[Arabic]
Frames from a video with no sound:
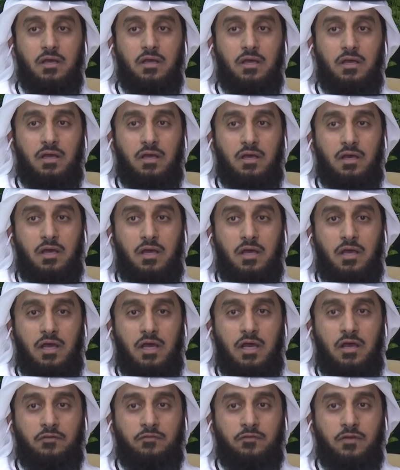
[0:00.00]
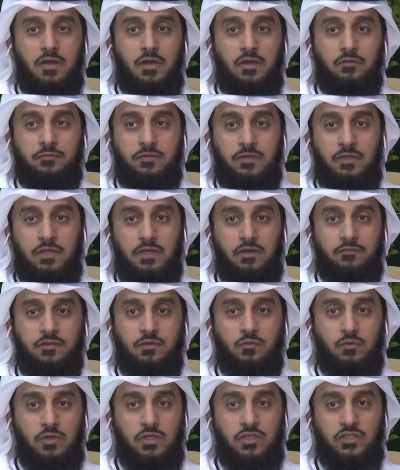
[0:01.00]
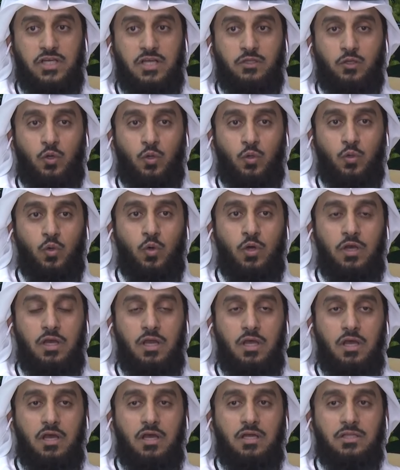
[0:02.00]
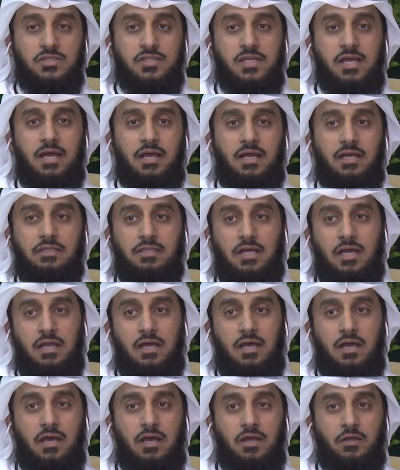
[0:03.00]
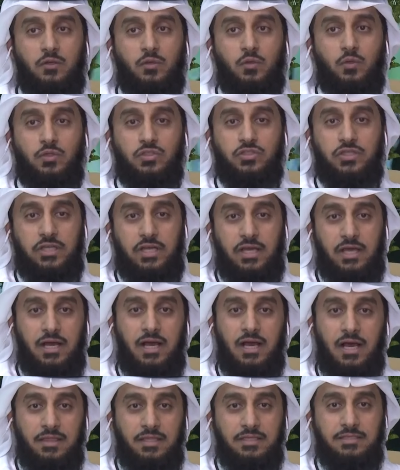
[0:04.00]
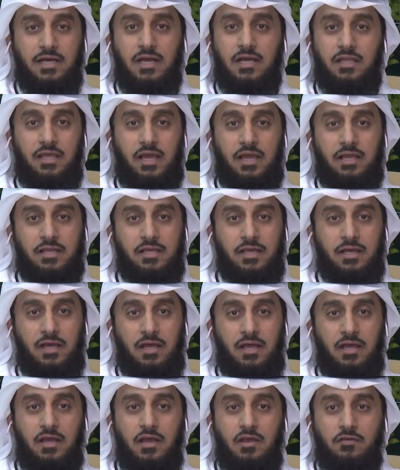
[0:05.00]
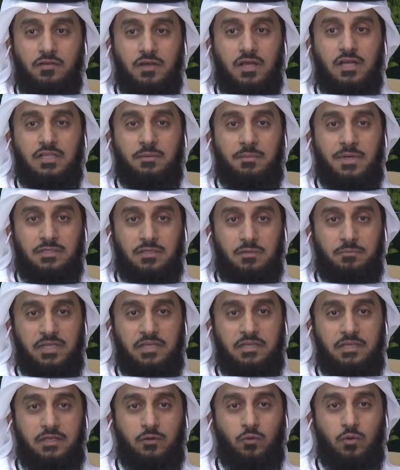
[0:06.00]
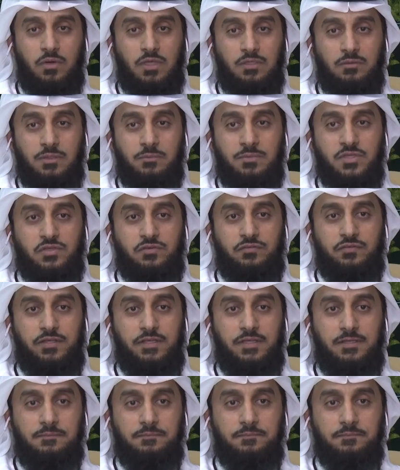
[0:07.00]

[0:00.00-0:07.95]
آه، في في ايجاد حلول تساعد على انه الشريحه هذه تاخذ حقها في الخدمات البنكيه والخدمات المصرفيه.